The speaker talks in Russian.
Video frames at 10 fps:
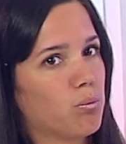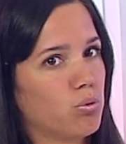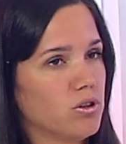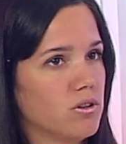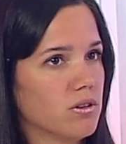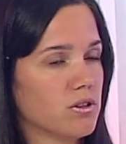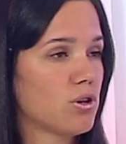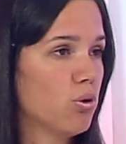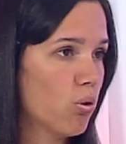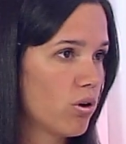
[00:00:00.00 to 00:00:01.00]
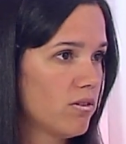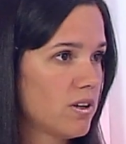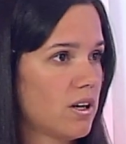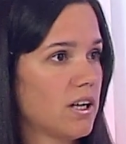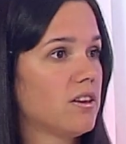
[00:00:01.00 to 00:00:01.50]
будет с
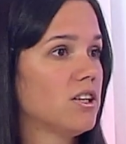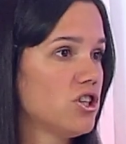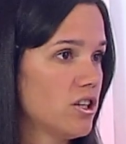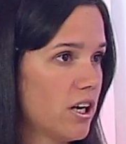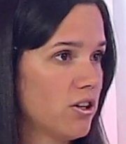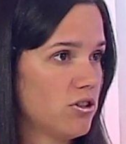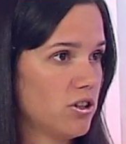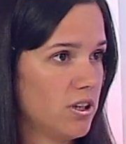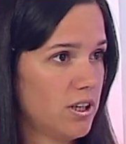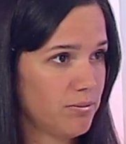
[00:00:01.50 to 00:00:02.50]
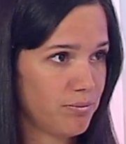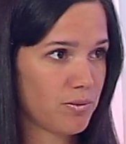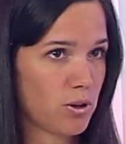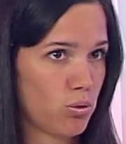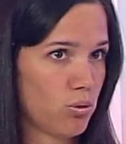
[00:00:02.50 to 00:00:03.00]
легкого от начинающих, да,
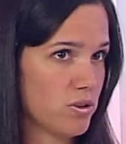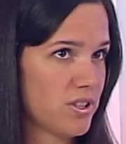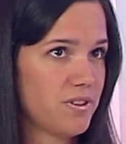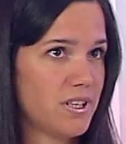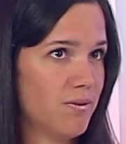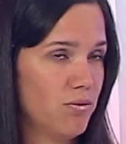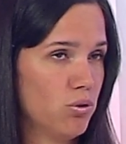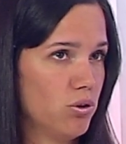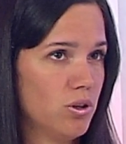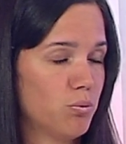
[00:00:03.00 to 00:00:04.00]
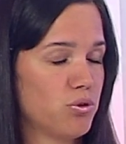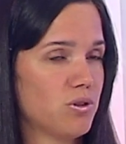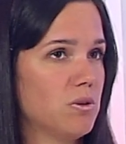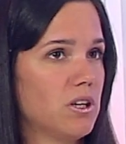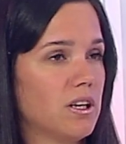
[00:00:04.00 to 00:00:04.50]
кто совсем в йоге,
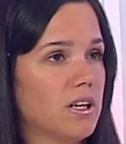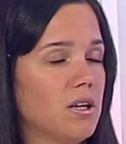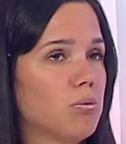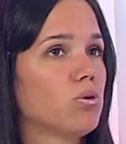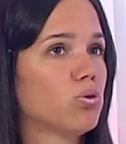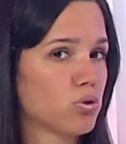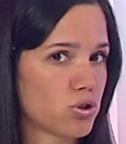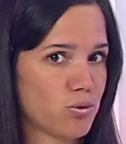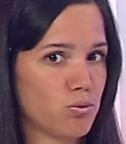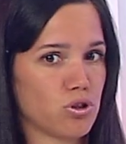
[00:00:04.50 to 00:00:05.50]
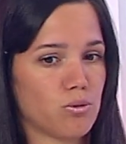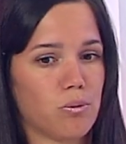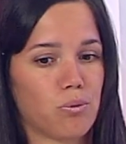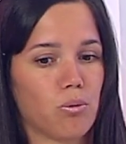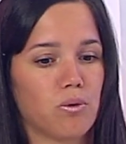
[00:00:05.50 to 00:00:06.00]
допустим, никогда не был, тоже сможет
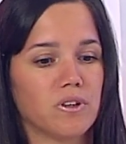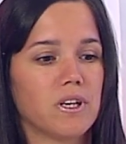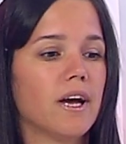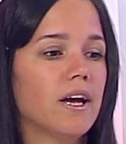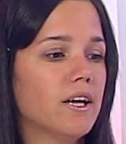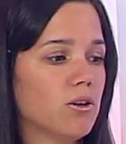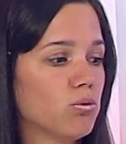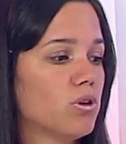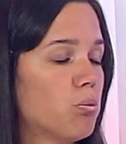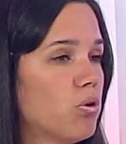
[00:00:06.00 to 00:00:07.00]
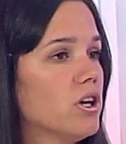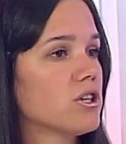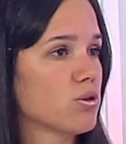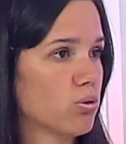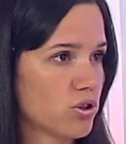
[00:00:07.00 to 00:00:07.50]
попробовать, ну, до
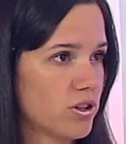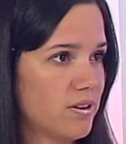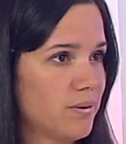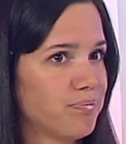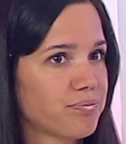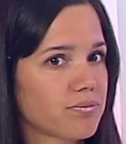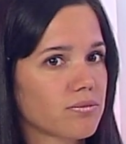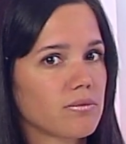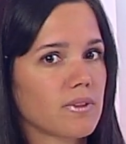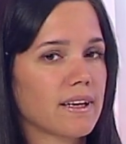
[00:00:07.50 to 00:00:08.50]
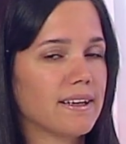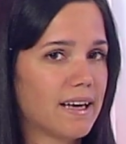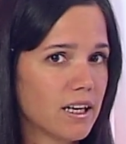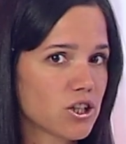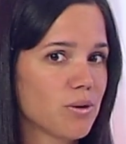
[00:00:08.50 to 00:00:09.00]
более сложного.
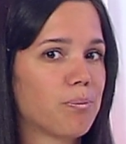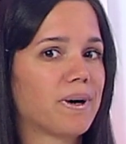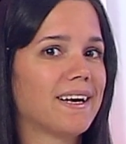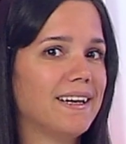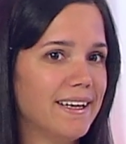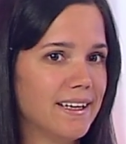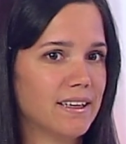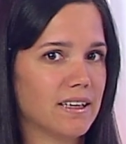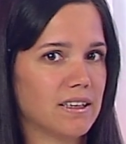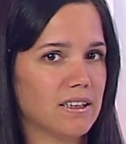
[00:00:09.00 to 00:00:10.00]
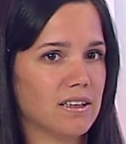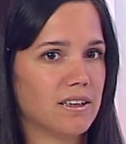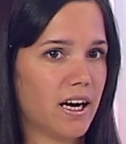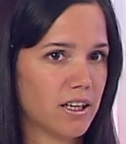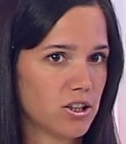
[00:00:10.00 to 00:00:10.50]
Также параллельно
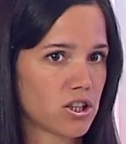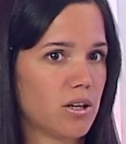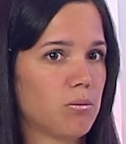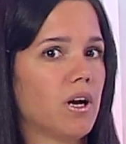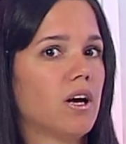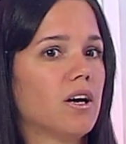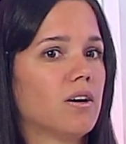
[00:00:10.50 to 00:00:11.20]
а, рядышком